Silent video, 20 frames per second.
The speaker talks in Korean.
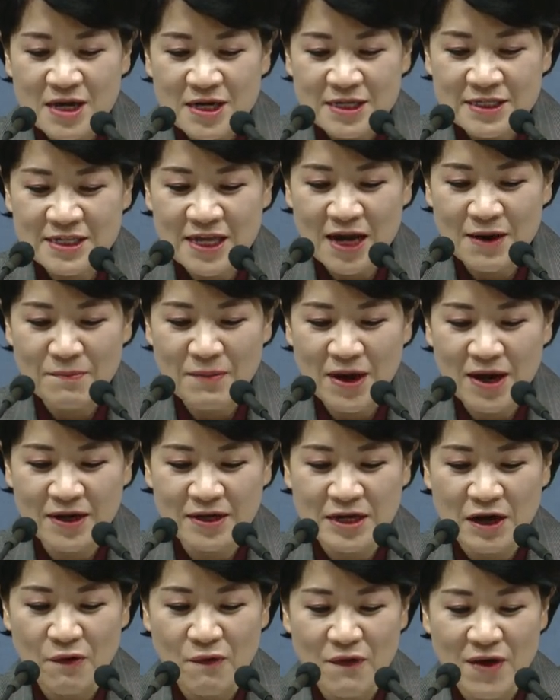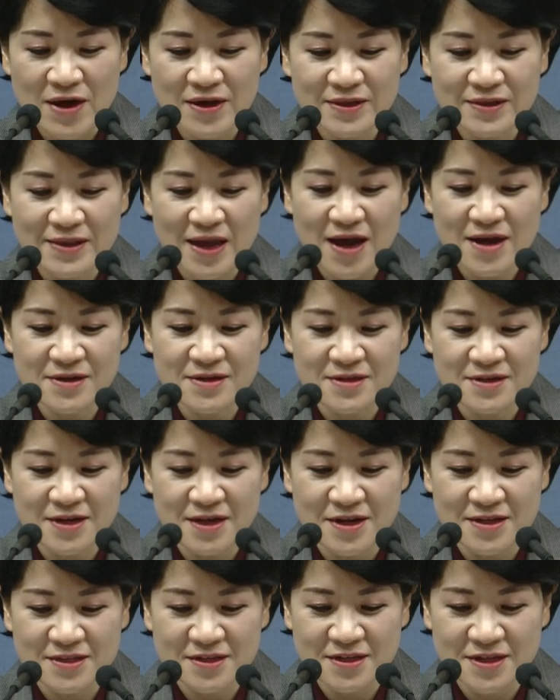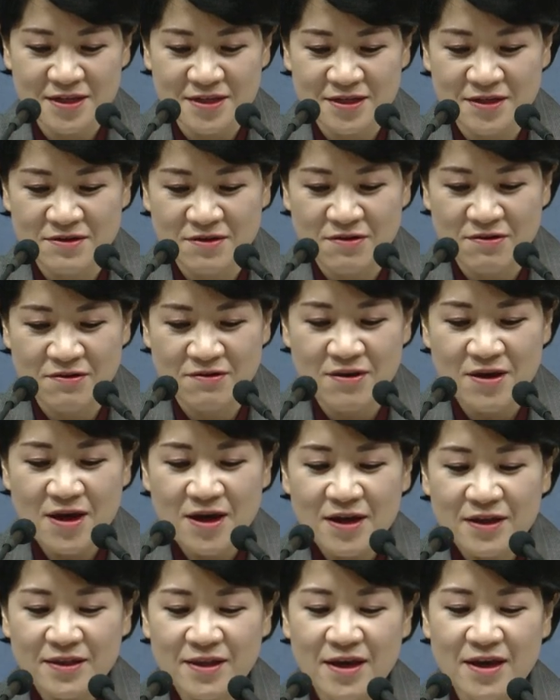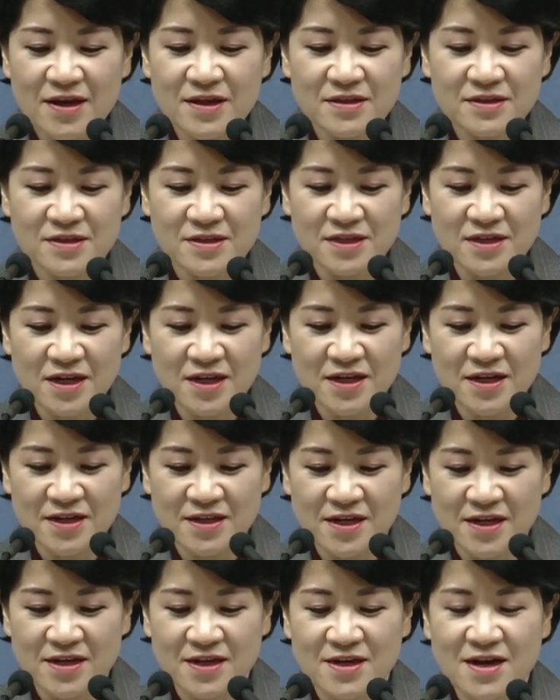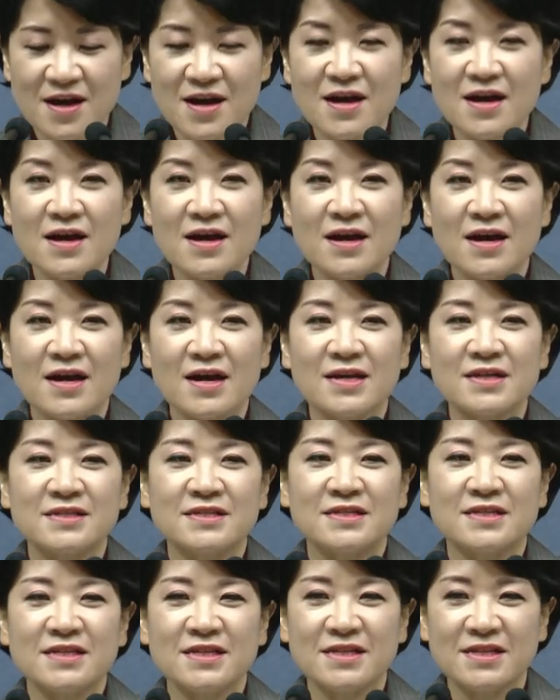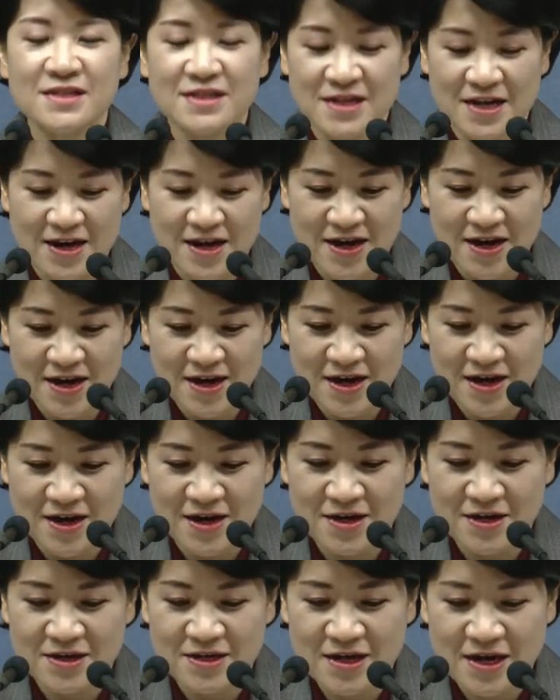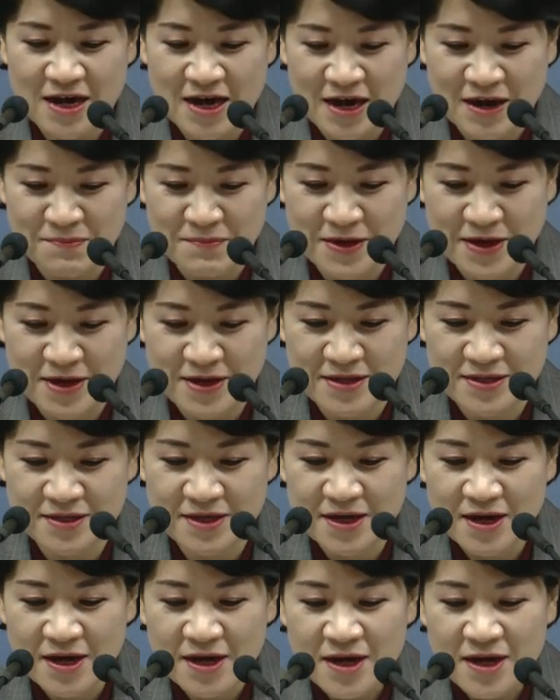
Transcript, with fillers: 사마리아와 땅 끝까지 이르러 내 증인이 되리라 하시니라. 아멘.